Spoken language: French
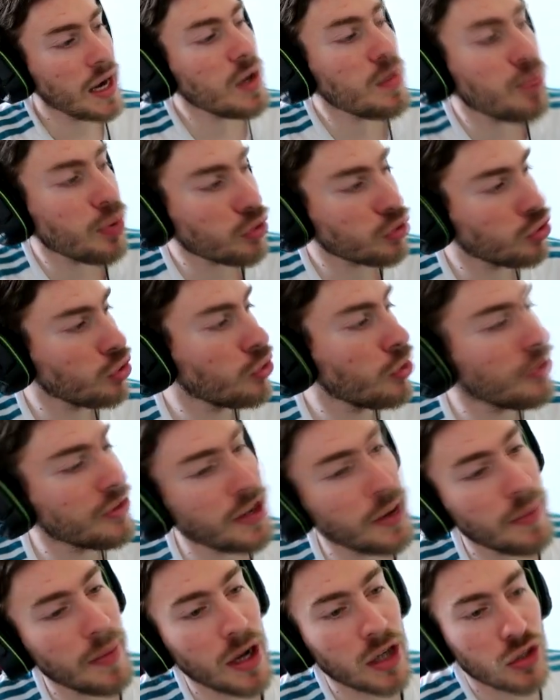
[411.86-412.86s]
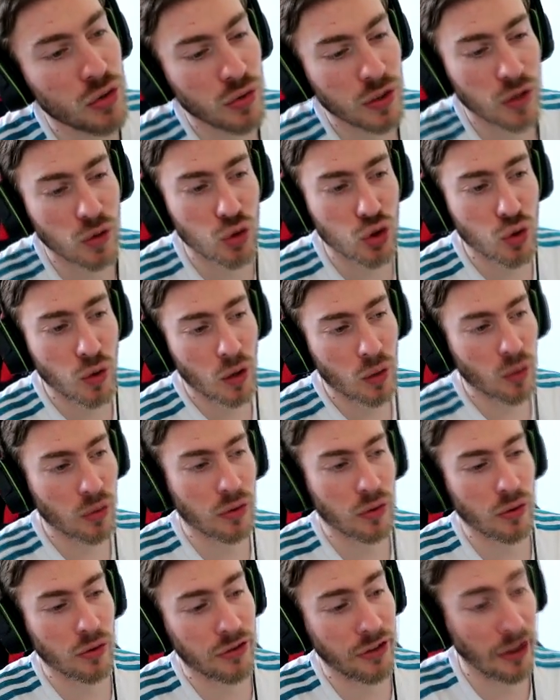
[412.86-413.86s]
Allez, pour ce deuxième match, nous allons jouer
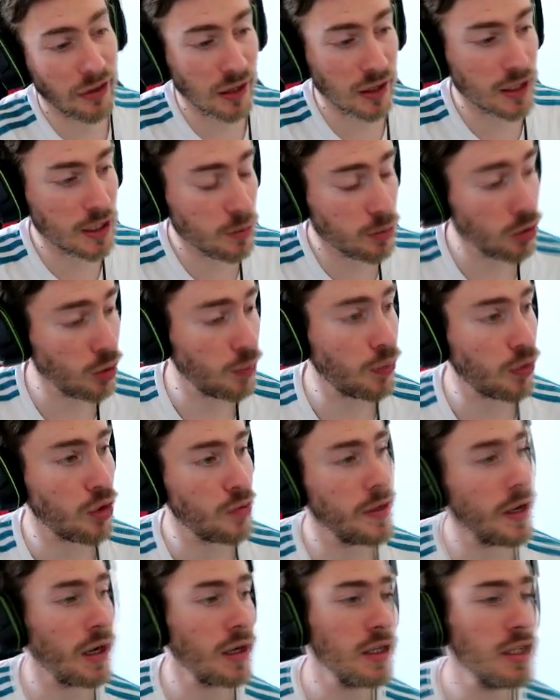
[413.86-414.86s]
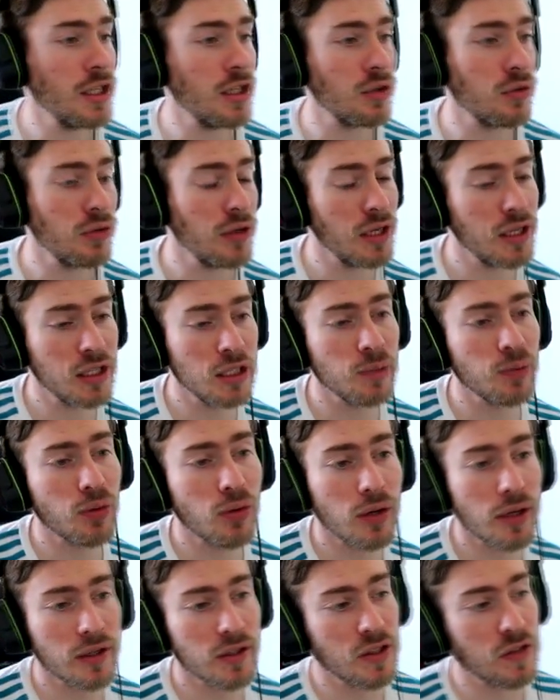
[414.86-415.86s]
contre cette équipe de Première Ligue, une équipe
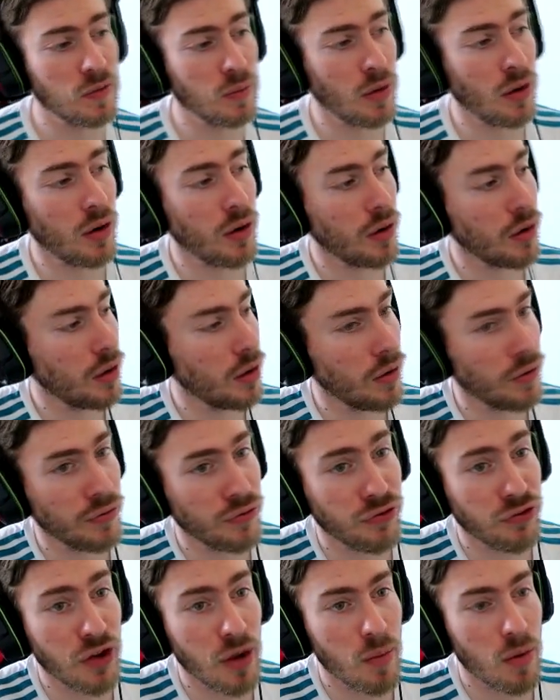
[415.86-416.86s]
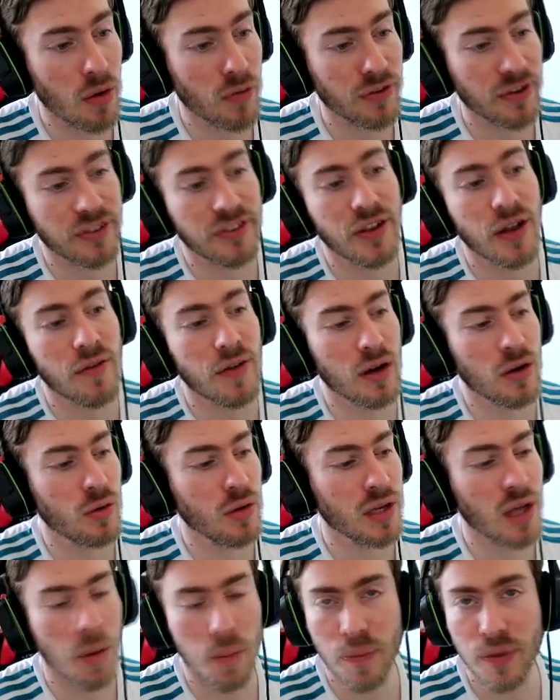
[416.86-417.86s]
relativement faible, enfin ça va,
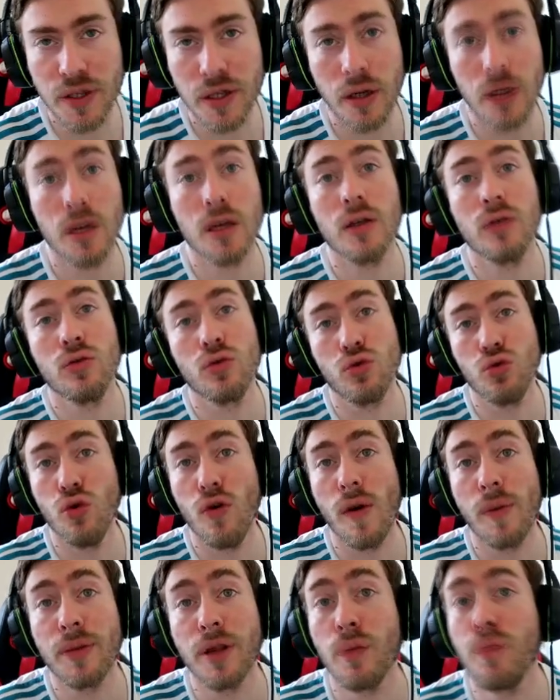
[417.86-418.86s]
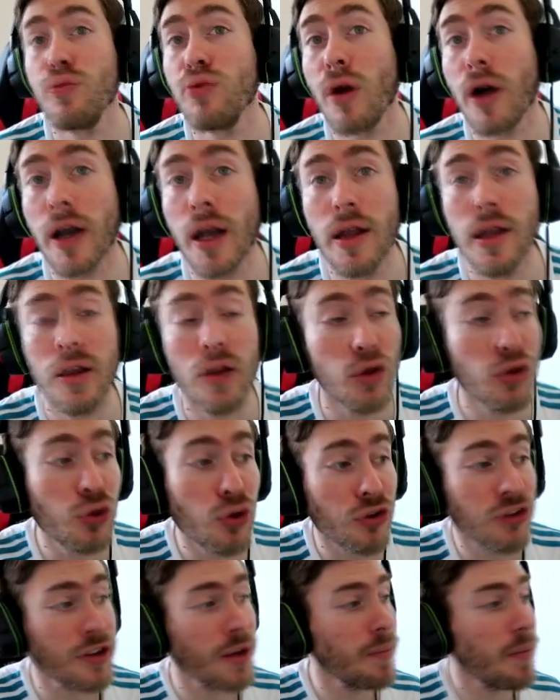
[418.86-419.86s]
quoi, il y a pire, et du coup, on va peut-être pouvoir gagner notre
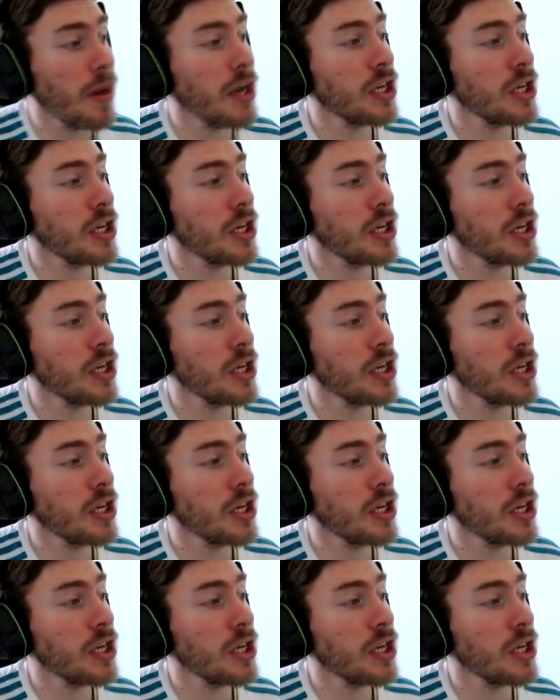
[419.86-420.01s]
deuxième